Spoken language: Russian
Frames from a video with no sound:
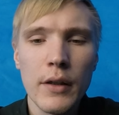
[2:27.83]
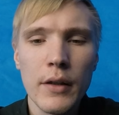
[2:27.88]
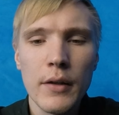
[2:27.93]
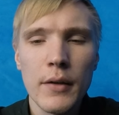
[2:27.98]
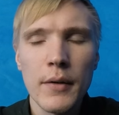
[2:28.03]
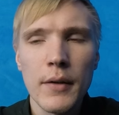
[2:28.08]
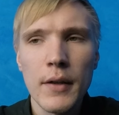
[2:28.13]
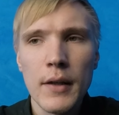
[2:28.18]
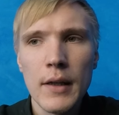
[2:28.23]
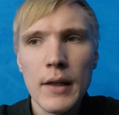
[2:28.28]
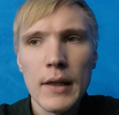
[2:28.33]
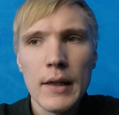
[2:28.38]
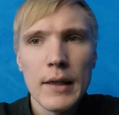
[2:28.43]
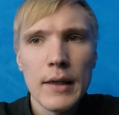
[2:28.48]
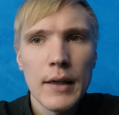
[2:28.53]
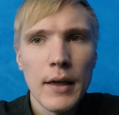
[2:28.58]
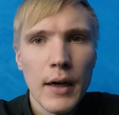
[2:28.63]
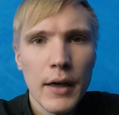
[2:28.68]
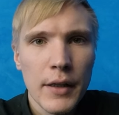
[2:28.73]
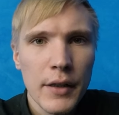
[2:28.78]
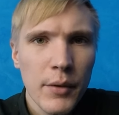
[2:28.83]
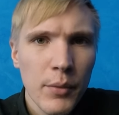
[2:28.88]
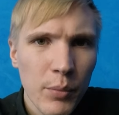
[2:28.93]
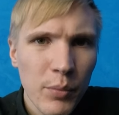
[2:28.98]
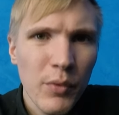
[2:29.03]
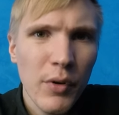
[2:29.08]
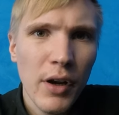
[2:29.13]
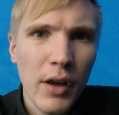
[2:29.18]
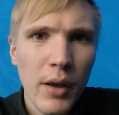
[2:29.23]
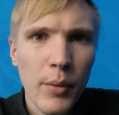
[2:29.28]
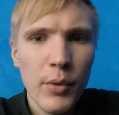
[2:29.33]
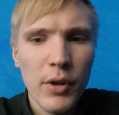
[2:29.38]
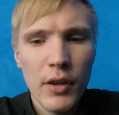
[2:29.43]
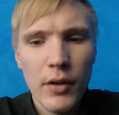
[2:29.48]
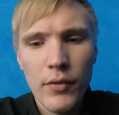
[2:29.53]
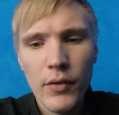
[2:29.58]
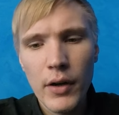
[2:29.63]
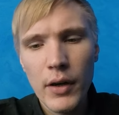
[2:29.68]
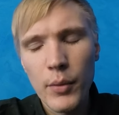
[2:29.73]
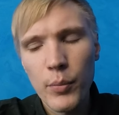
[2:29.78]
И они
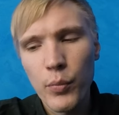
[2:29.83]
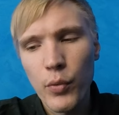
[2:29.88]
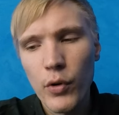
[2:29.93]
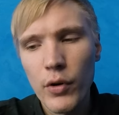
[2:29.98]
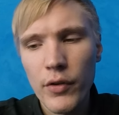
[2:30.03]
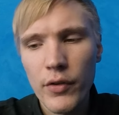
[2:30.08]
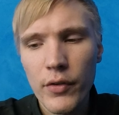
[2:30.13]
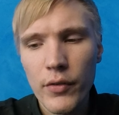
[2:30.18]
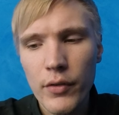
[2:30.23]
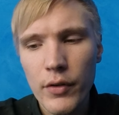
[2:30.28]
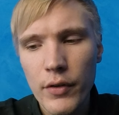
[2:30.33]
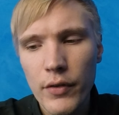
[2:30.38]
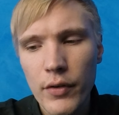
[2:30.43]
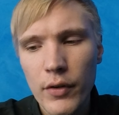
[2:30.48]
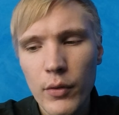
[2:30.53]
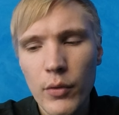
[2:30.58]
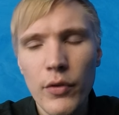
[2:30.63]
рекомендовали пользоваться...